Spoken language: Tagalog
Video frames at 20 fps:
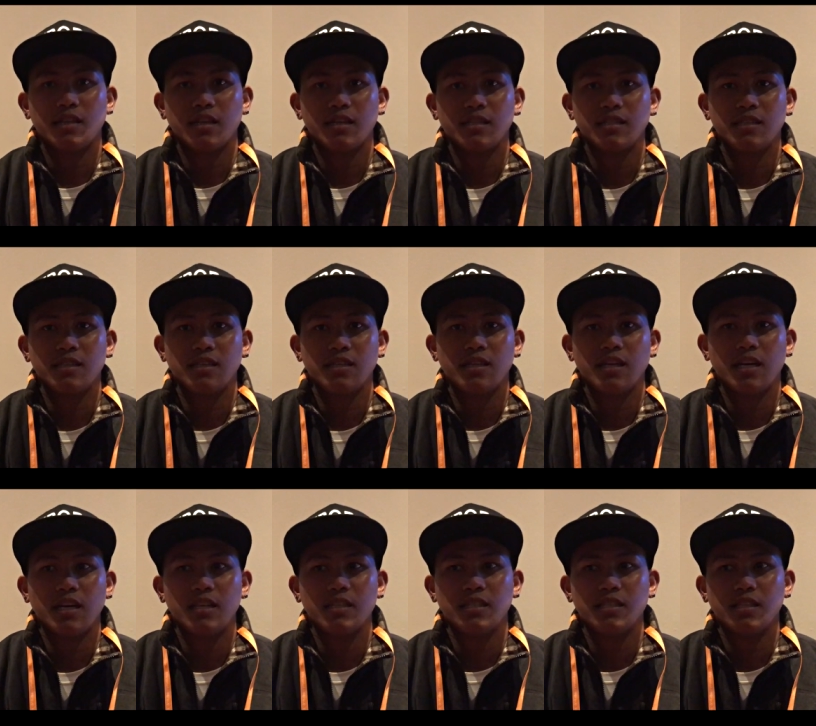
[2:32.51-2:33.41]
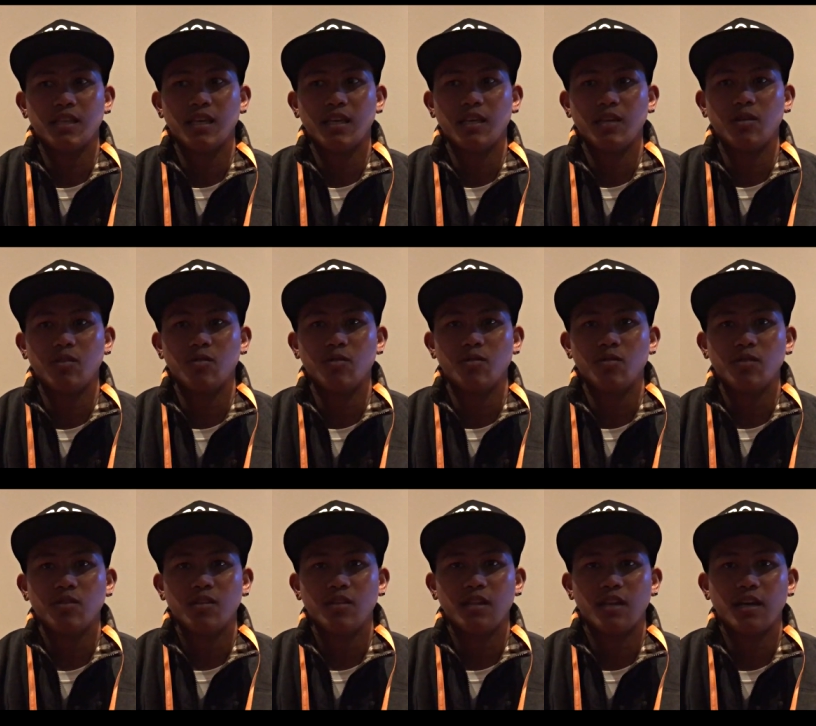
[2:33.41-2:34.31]
and Sir Sean, thank you
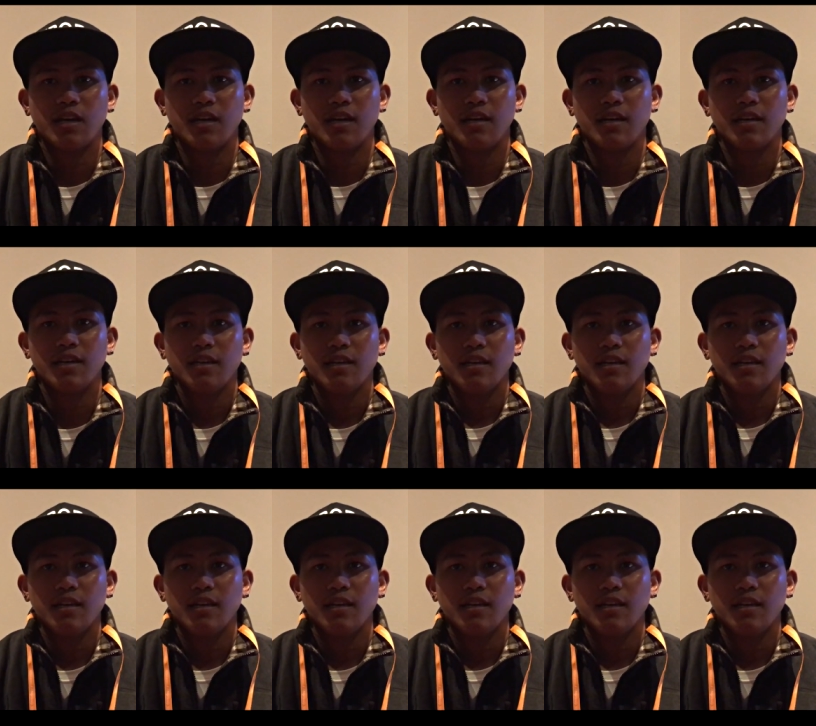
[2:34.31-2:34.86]
na